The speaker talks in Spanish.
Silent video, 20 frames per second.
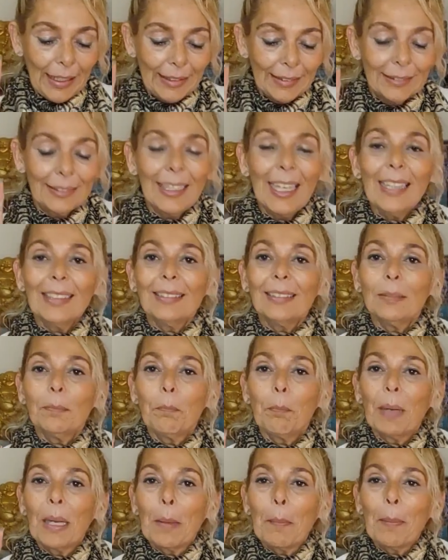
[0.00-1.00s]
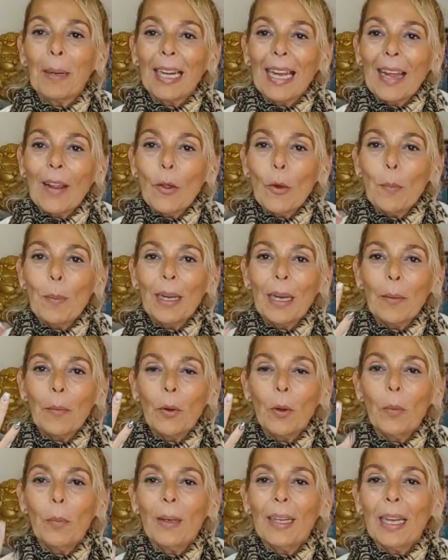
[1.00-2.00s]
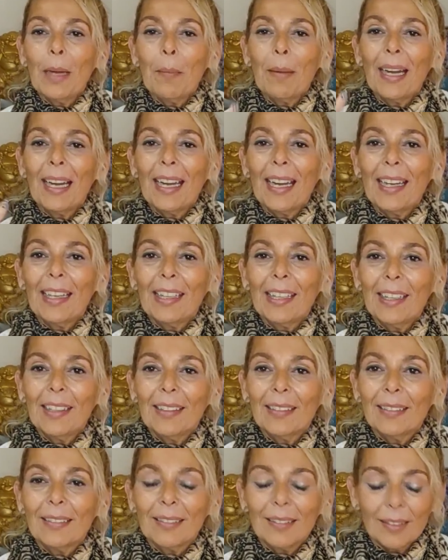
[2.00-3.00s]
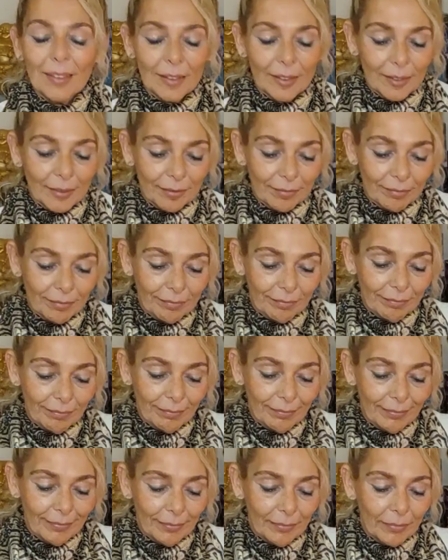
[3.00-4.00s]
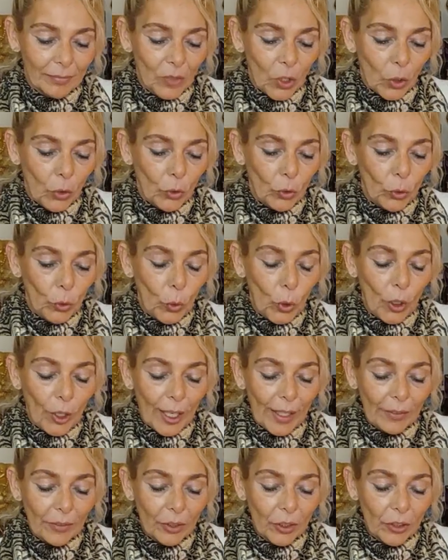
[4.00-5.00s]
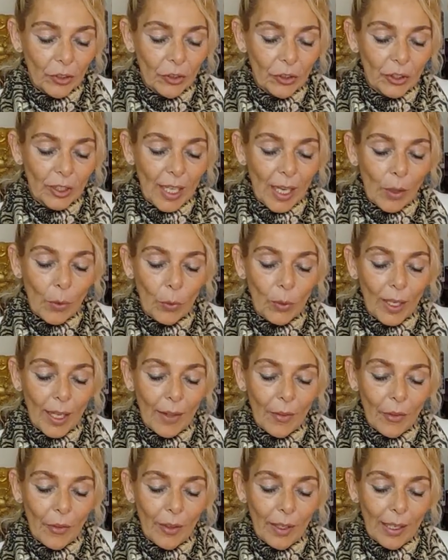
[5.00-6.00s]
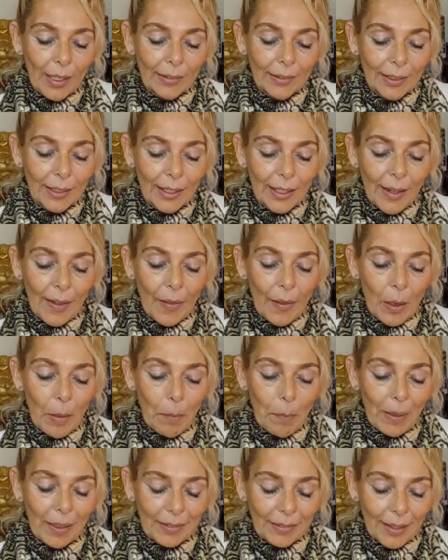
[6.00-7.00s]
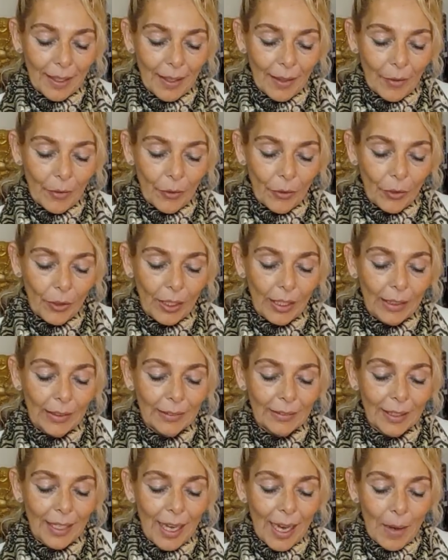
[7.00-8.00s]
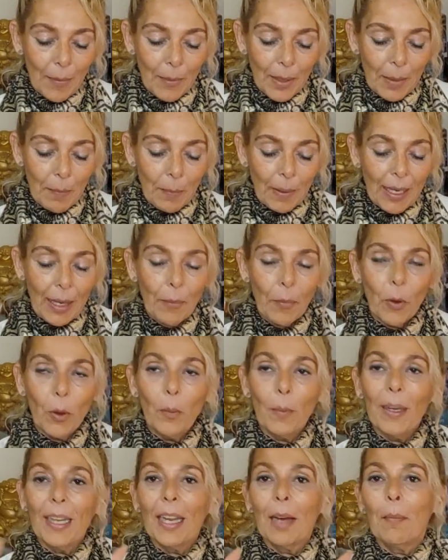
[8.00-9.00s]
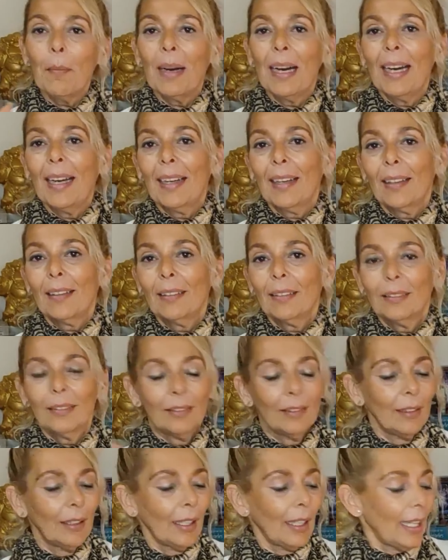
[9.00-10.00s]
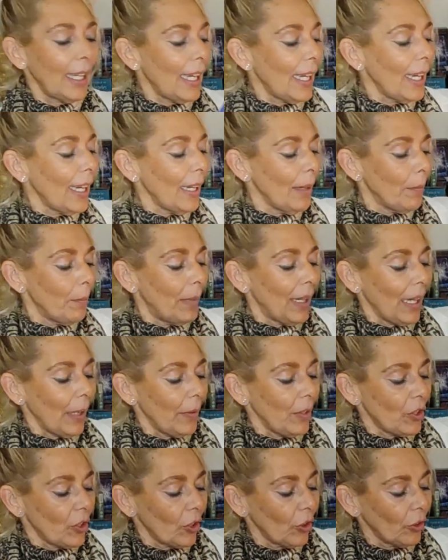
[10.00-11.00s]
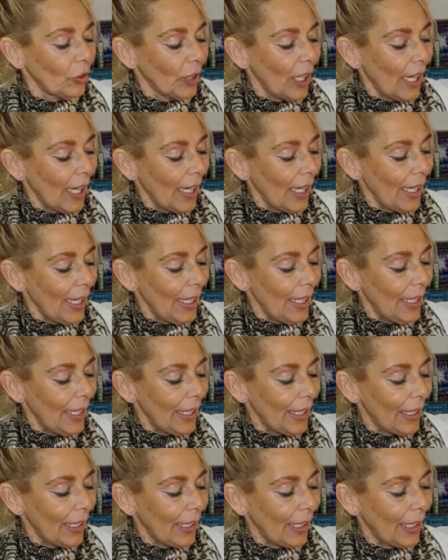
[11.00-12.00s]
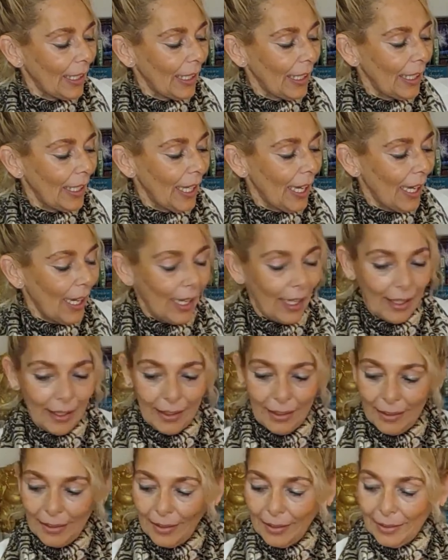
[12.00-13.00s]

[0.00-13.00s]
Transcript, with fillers: Estás preparado para volver a amar, Aries. Tu corazón se ha curado de las heridas del pasado y se abre para volver a amar. Qué maravillosa energía.